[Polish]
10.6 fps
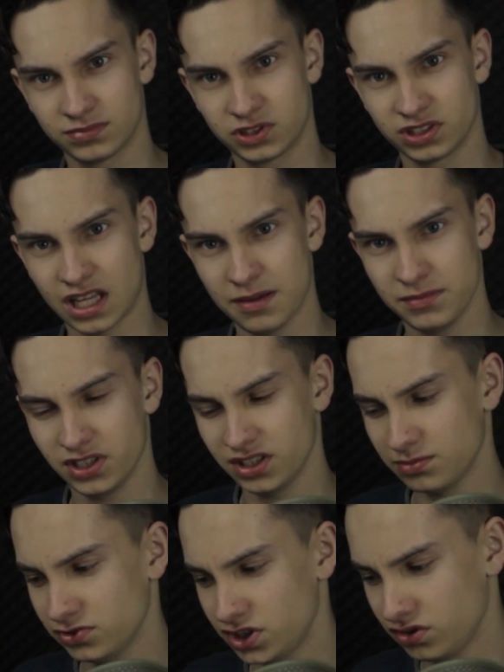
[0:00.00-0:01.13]
Przynajmniej
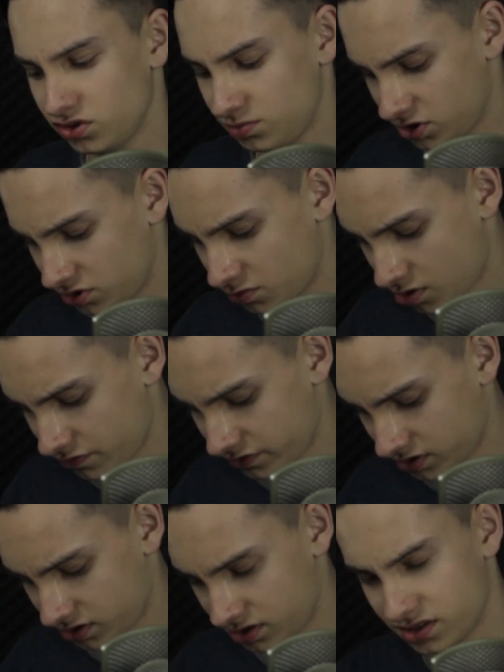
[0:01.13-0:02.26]
nie muszę już mieć
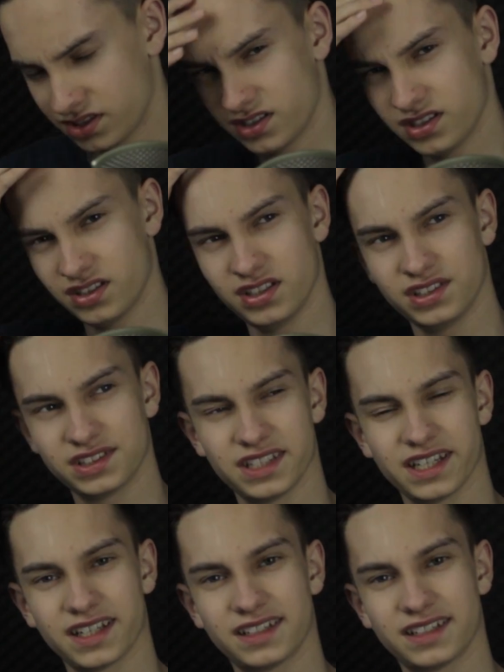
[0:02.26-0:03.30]
głowy. XD.